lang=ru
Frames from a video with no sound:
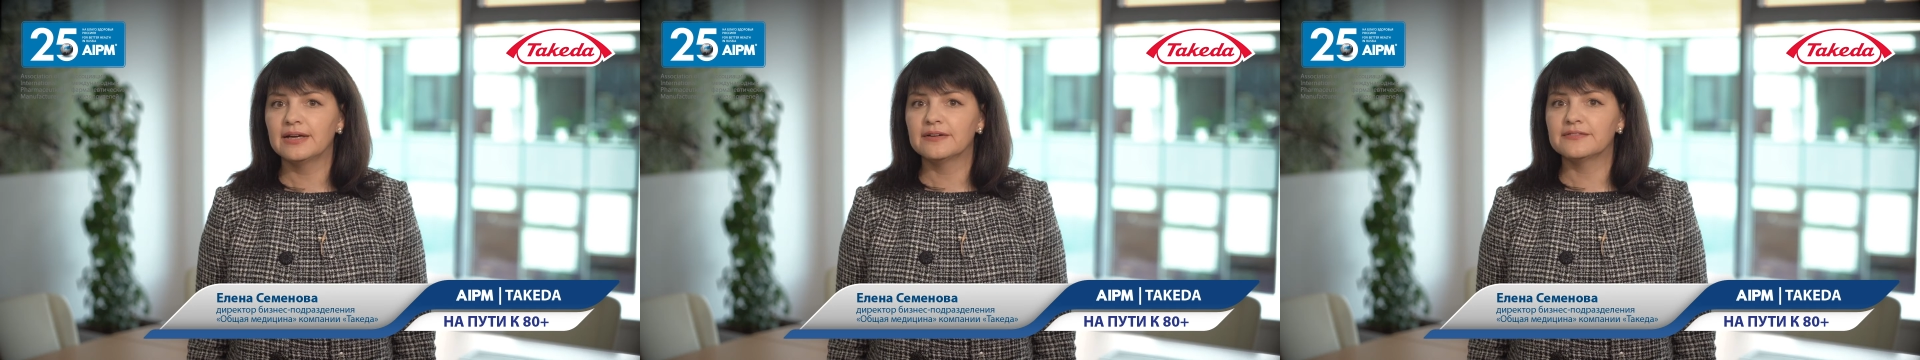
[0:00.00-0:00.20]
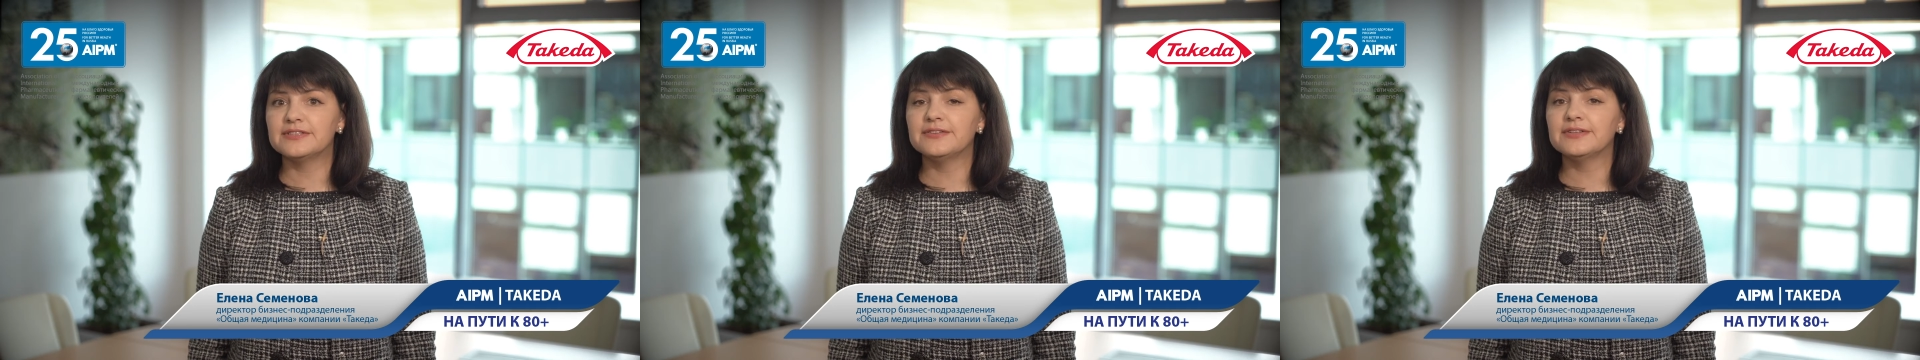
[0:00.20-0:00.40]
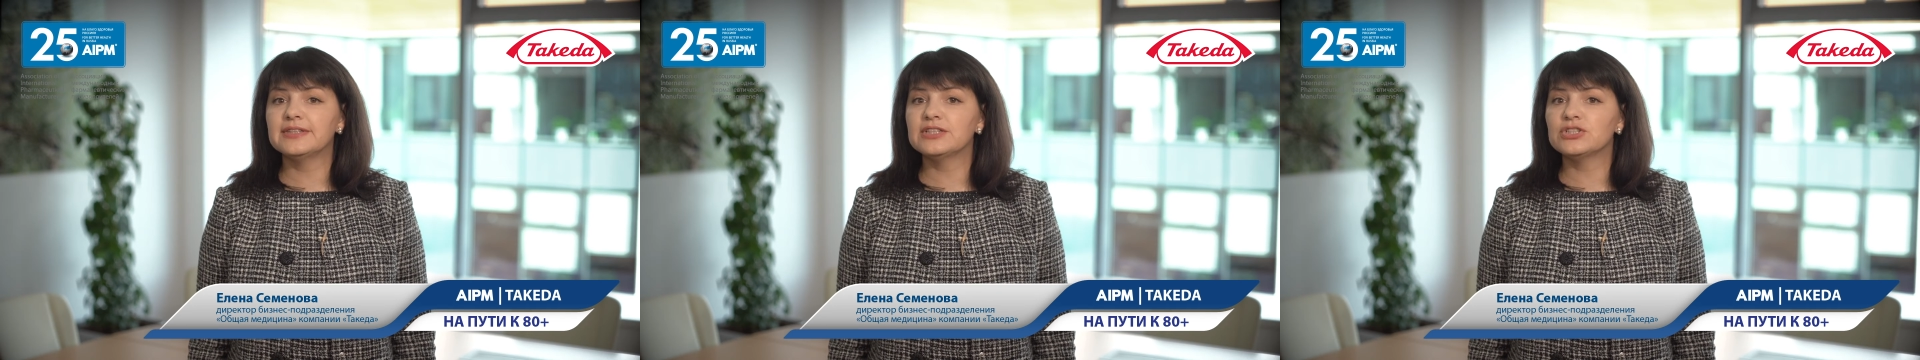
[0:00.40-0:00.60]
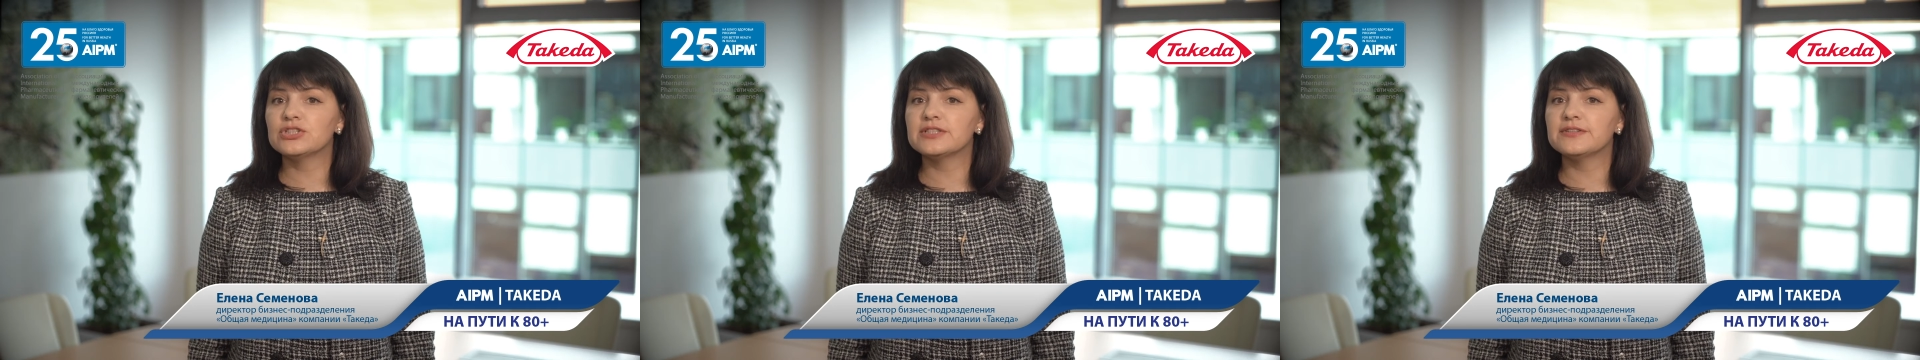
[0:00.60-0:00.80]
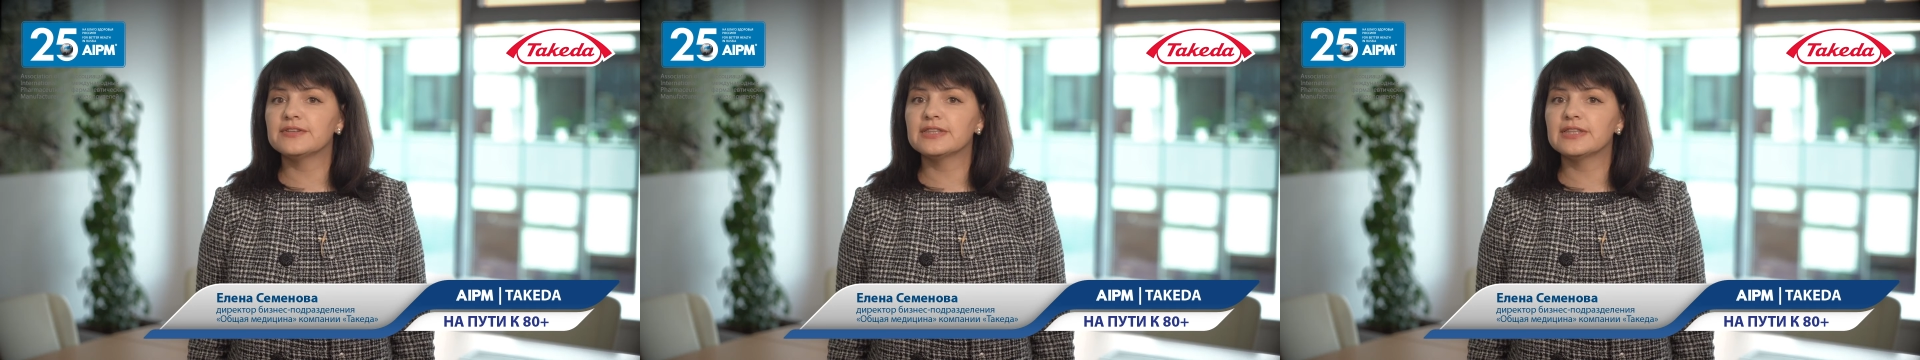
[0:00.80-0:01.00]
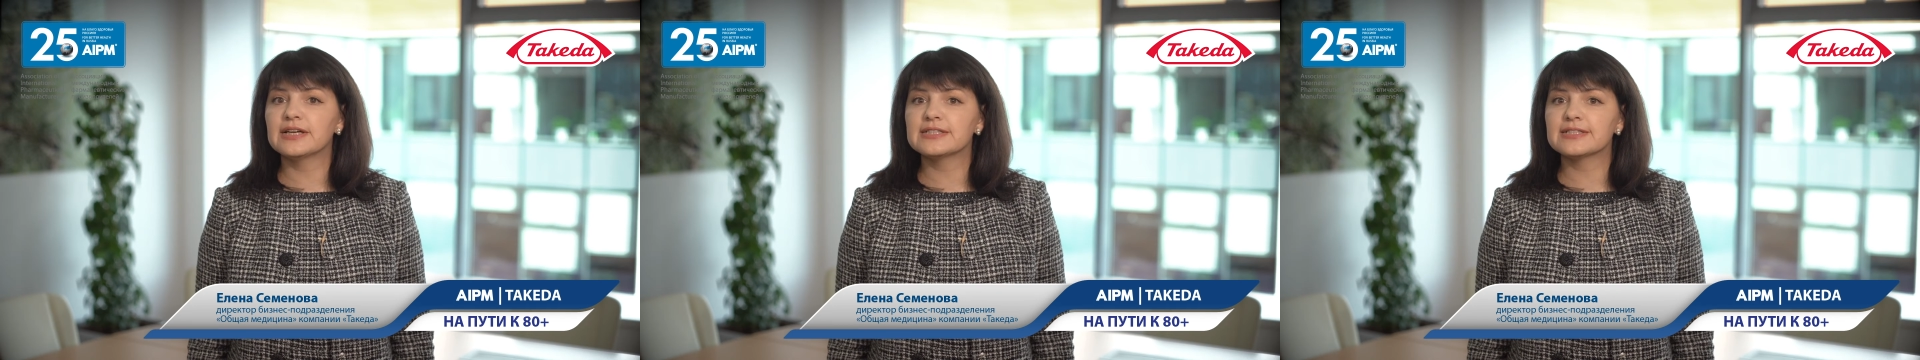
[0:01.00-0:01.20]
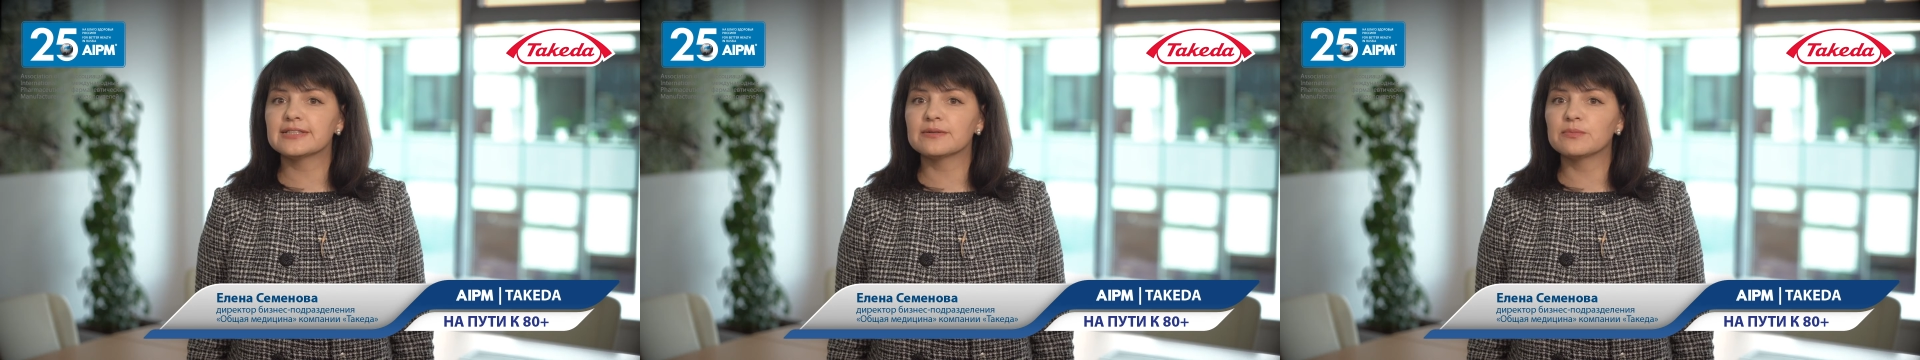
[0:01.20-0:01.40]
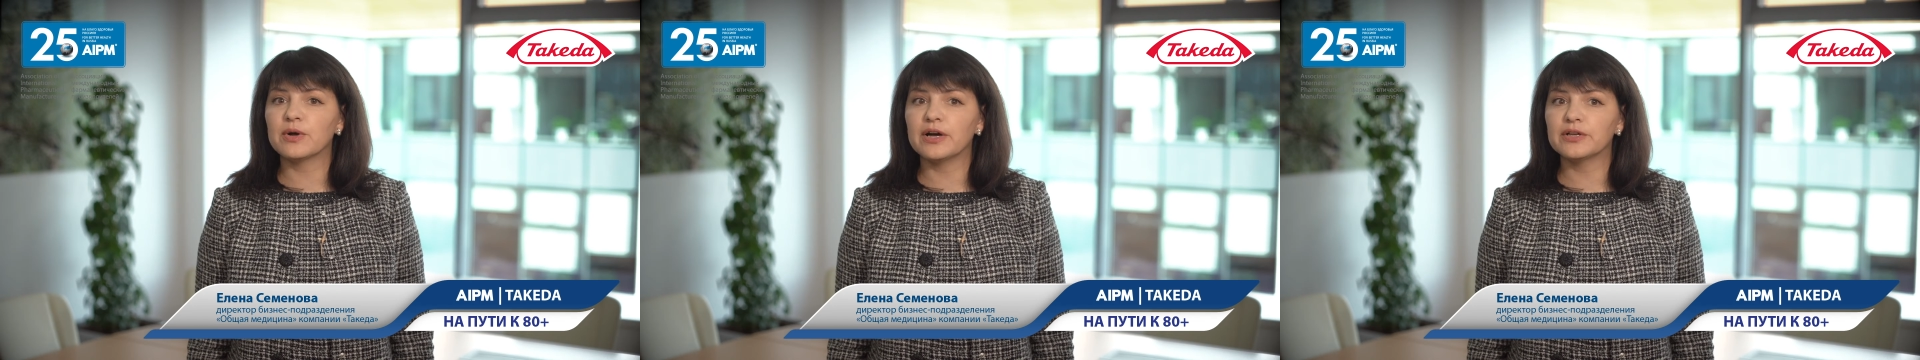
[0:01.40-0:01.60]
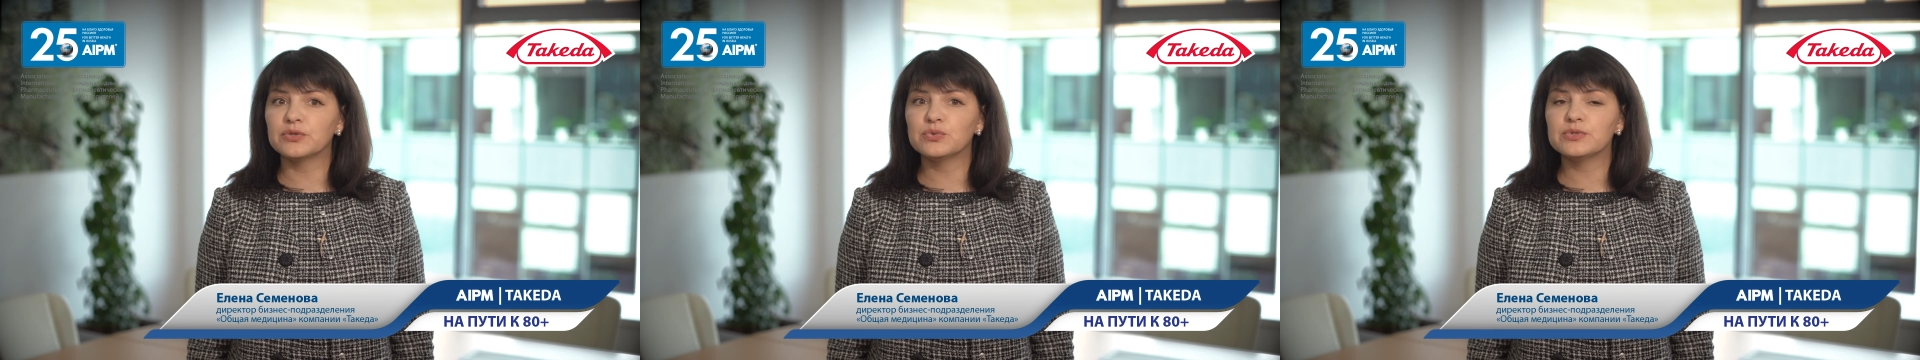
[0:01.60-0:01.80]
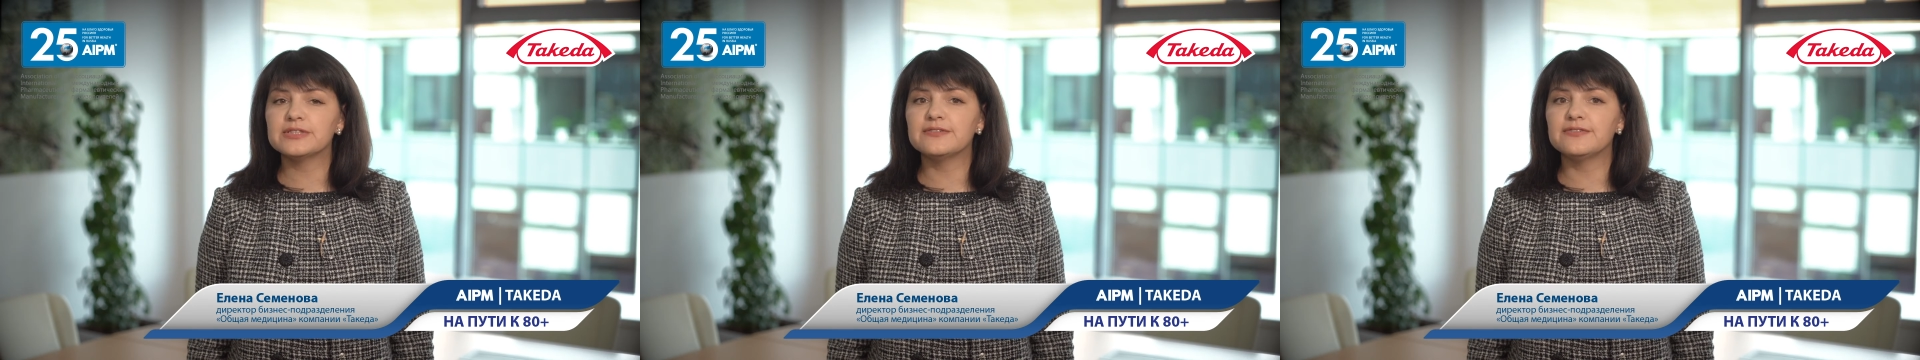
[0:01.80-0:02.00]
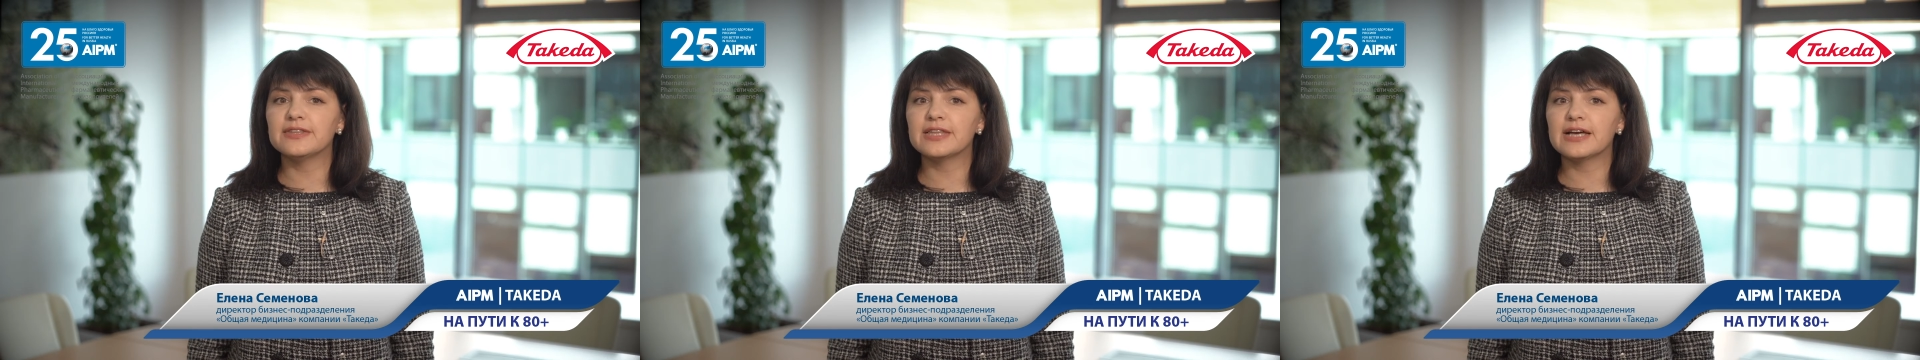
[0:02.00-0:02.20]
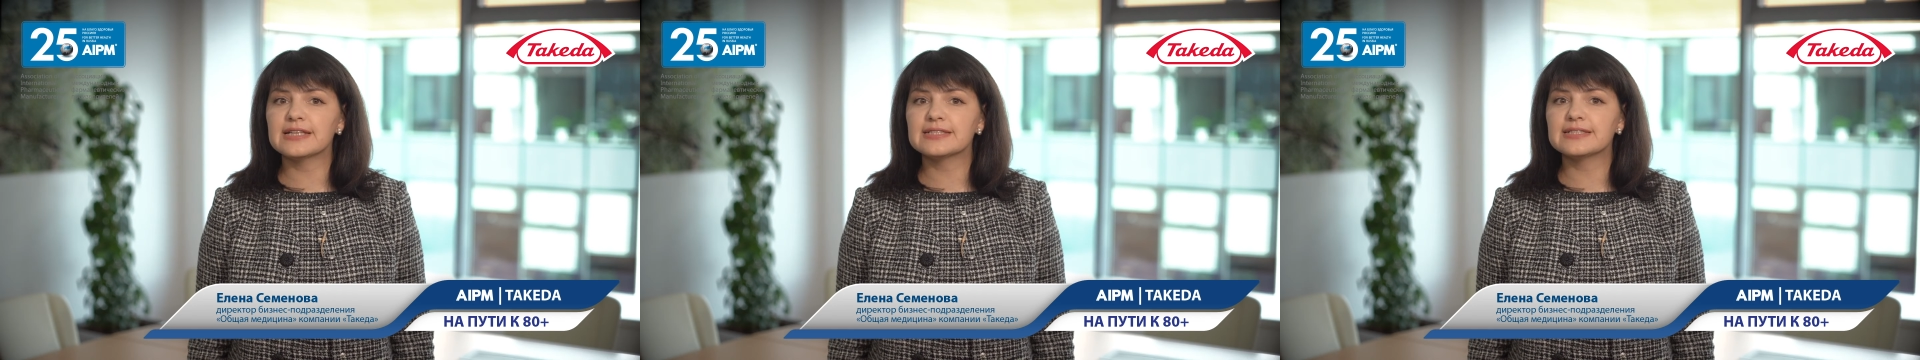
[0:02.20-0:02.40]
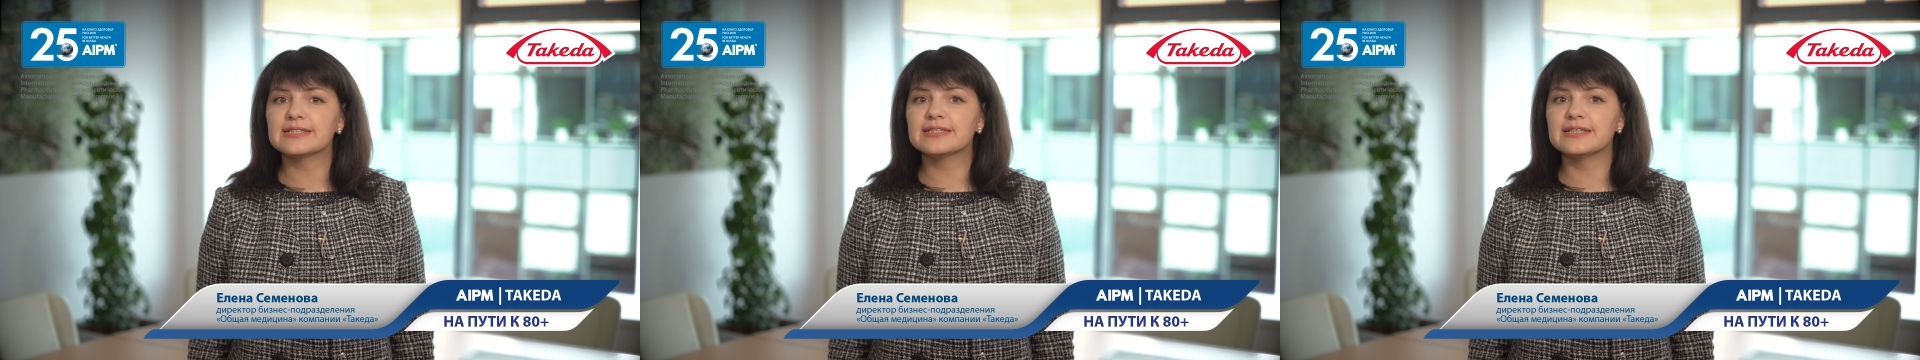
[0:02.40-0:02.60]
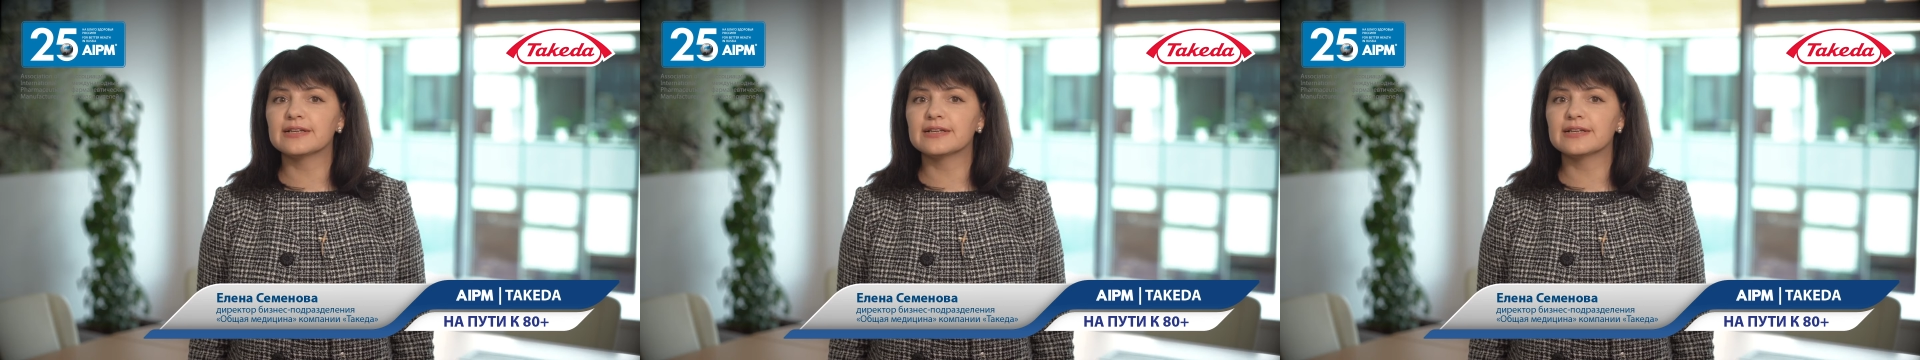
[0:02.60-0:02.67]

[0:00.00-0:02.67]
В 2019 году 12